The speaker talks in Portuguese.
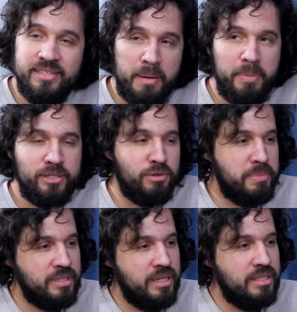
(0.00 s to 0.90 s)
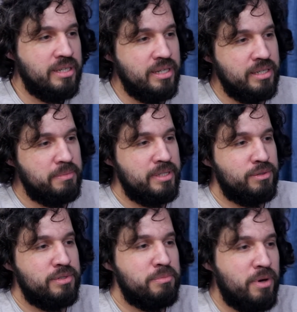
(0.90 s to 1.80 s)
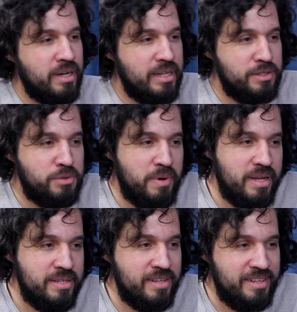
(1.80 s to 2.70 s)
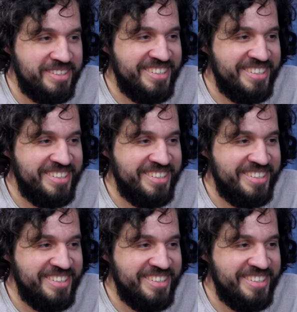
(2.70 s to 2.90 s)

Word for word: Já passou pela Irlanda, mas hoje mora na Suécia.